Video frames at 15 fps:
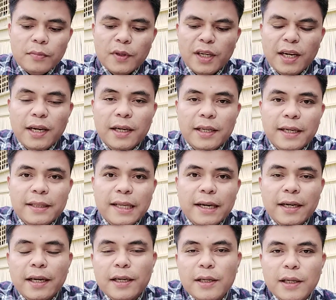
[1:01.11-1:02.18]
nga
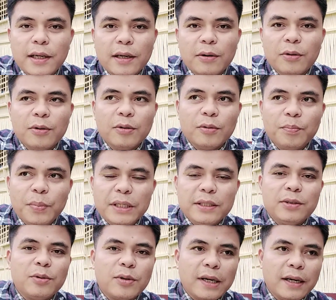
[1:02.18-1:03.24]
gihatagan niya og
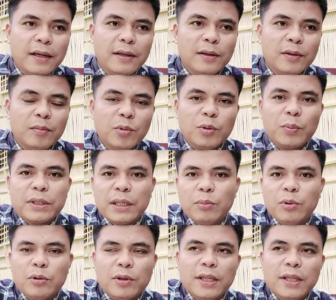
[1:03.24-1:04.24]
piso ra but pasabot